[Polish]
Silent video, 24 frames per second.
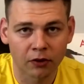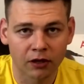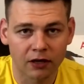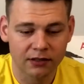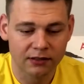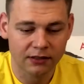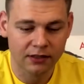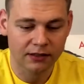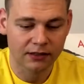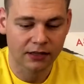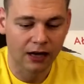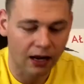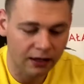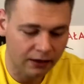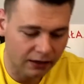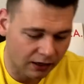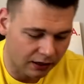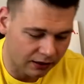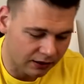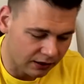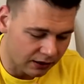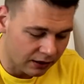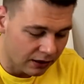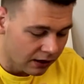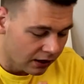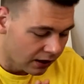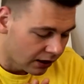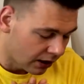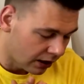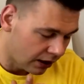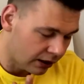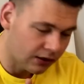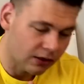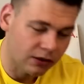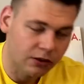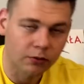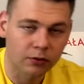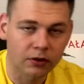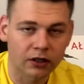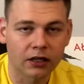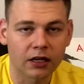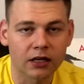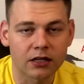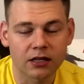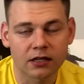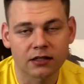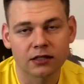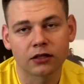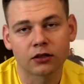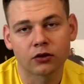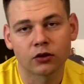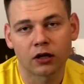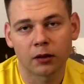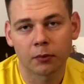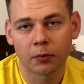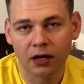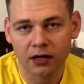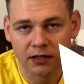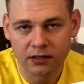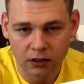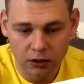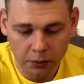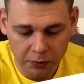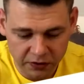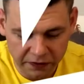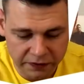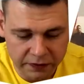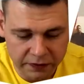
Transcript: Molesty Skandal i, i to są takie czasy, które bardzo dobrze